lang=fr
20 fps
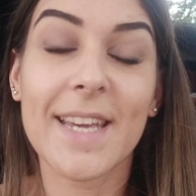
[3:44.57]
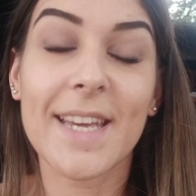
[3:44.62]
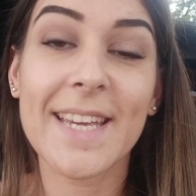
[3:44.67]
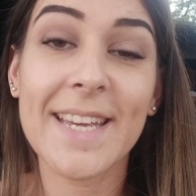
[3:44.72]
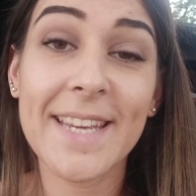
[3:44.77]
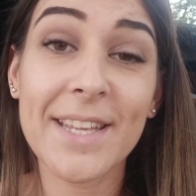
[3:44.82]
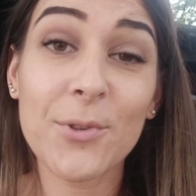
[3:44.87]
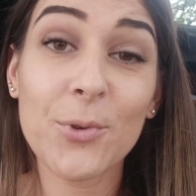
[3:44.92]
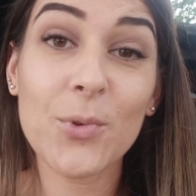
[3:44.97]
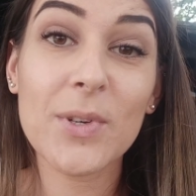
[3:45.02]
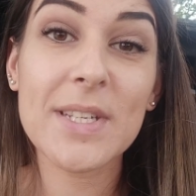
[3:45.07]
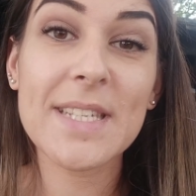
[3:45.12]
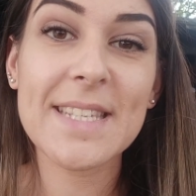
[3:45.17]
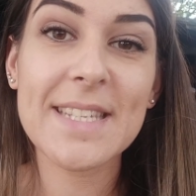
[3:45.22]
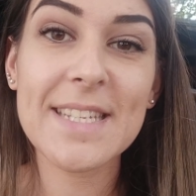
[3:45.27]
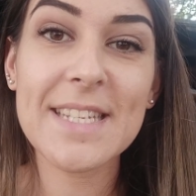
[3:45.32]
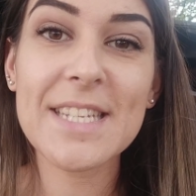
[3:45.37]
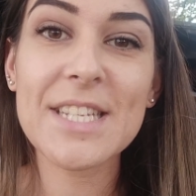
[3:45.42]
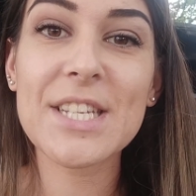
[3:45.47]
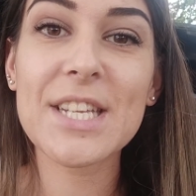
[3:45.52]
Et donc
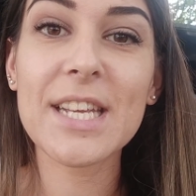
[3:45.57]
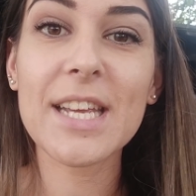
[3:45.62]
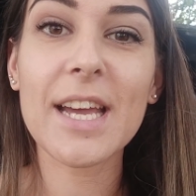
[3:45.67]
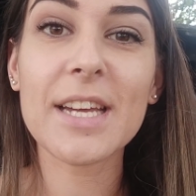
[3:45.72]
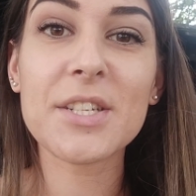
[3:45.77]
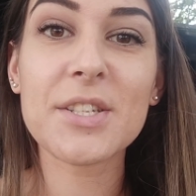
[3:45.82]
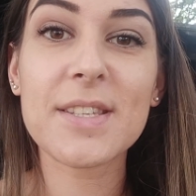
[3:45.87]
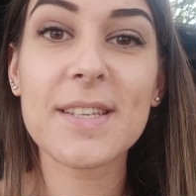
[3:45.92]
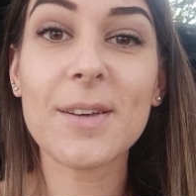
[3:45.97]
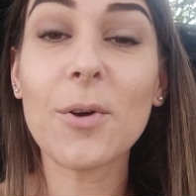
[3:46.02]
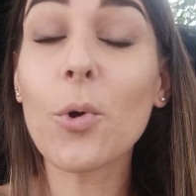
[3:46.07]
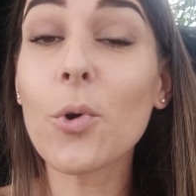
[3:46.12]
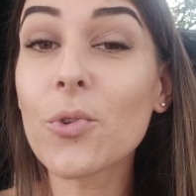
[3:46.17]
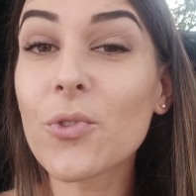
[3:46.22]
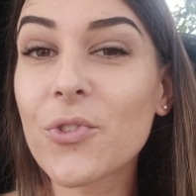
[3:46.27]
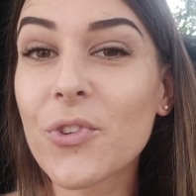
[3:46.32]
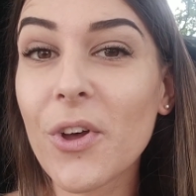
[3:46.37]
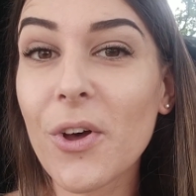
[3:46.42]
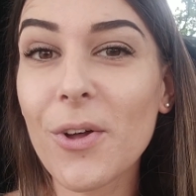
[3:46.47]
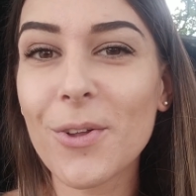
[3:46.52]
si j'ai acheté
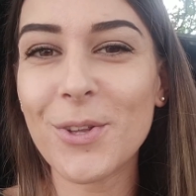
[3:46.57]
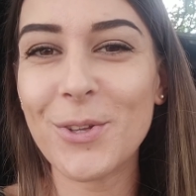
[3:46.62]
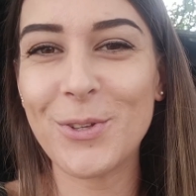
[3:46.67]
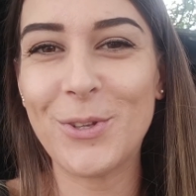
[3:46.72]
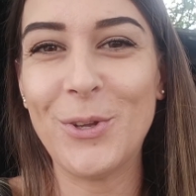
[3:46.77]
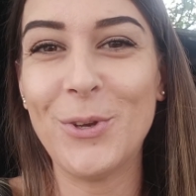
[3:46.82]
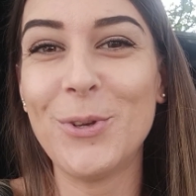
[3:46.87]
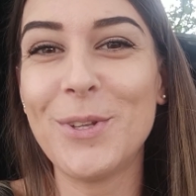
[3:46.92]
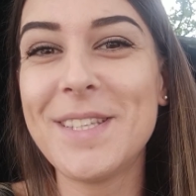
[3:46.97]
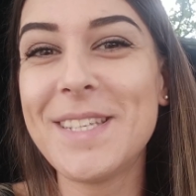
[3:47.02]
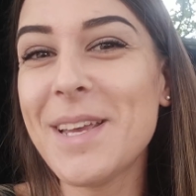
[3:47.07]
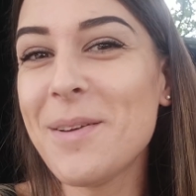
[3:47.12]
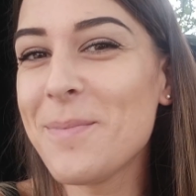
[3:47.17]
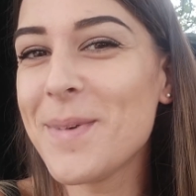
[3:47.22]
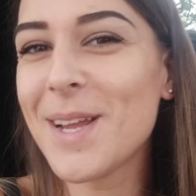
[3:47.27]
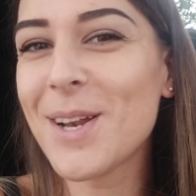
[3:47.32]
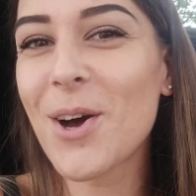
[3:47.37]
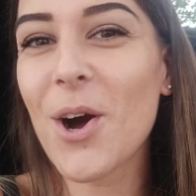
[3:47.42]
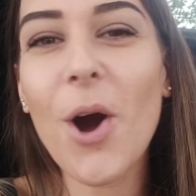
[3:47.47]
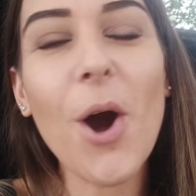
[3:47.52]
autant de
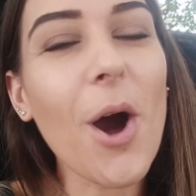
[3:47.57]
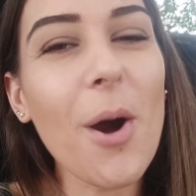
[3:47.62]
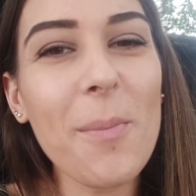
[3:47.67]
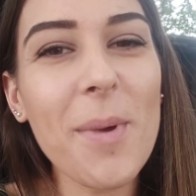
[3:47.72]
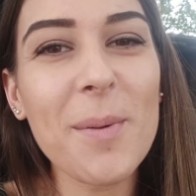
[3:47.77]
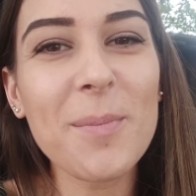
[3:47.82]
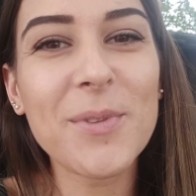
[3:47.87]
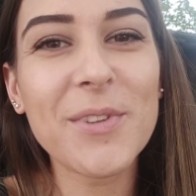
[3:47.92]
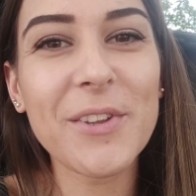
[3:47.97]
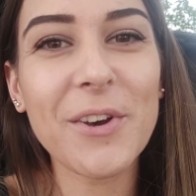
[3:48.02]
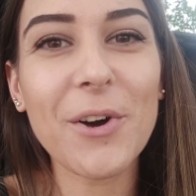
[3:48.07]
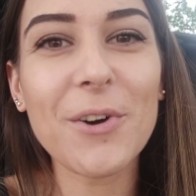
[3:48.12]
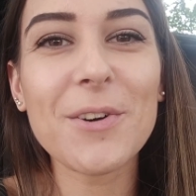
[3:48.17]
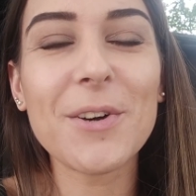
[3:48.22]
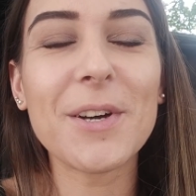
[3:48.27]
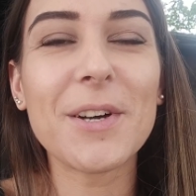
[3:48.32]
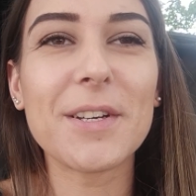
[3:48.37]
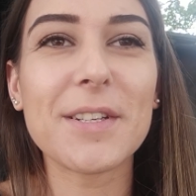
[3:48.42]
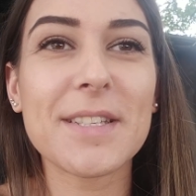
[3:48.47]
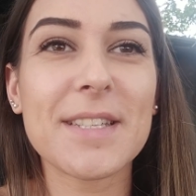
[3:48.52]
démêlants en même temps,
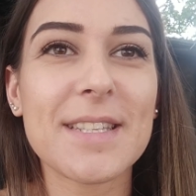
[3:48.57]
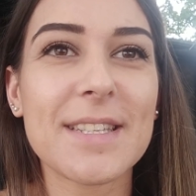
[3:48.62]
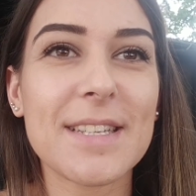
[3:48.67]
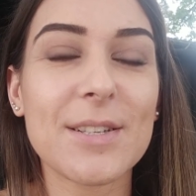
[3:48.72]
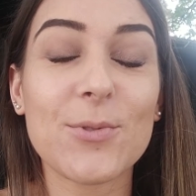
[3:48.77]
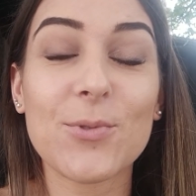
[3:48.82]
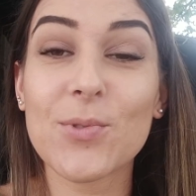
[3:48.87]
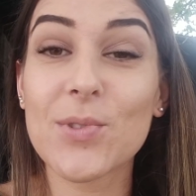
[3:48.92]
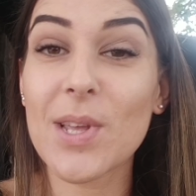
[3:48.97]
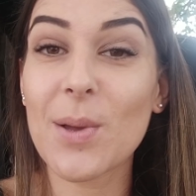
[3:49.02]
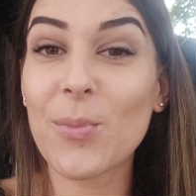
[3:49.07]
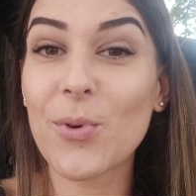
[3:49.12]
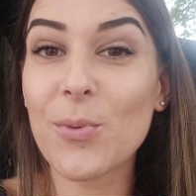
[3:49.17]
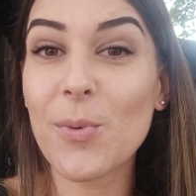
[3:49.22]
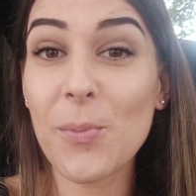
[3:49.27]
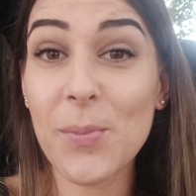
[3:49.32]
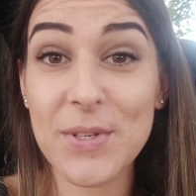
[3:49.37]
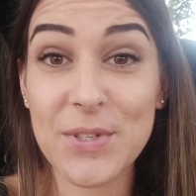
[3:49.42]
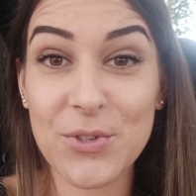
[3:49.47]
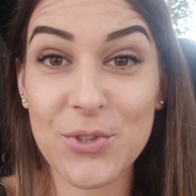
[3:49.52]
euh, c'est tout
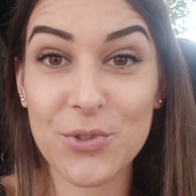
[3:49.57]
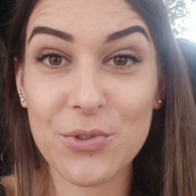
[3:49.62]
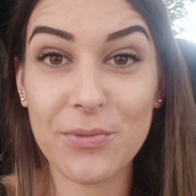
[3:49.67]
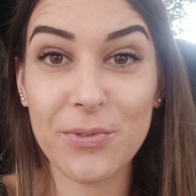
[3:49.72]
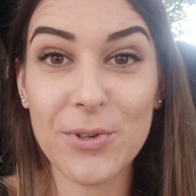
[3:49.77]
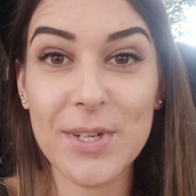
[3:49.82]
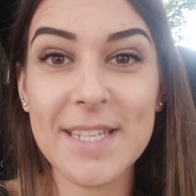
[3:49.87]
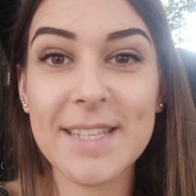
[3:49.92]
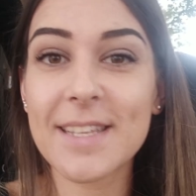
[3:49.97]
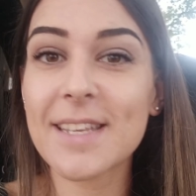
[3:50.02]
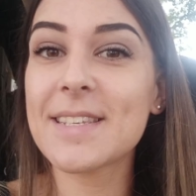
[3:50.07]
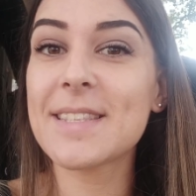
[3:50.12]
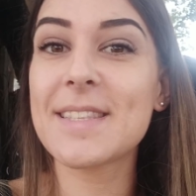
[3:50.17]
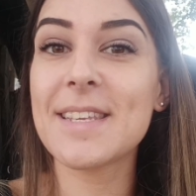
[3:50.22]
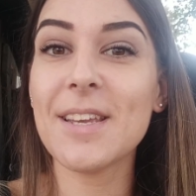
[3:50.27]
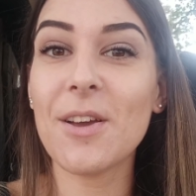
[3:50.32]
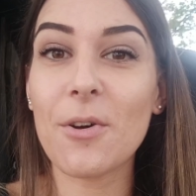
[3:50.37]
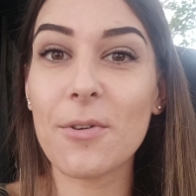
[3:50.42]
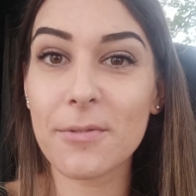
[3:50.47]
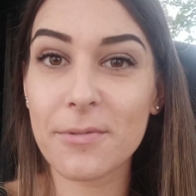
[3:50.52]
simplement parce que je veux les
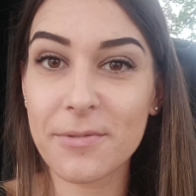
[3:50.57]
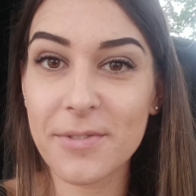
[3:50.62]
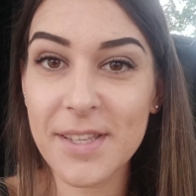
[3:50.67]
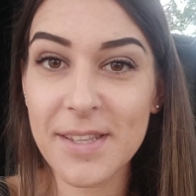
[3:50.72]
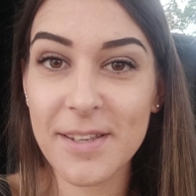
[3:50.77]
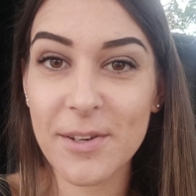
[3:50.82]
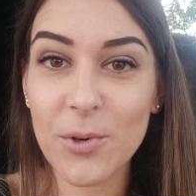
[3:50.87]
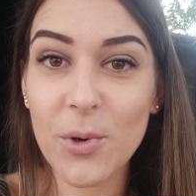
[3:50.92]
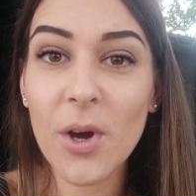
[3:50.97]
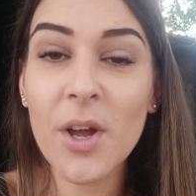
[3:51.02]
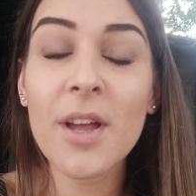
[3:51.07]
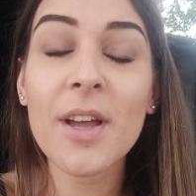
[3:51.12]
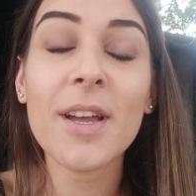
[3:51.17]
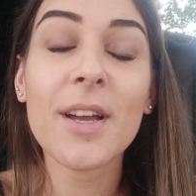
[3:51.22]
tester en vidéo.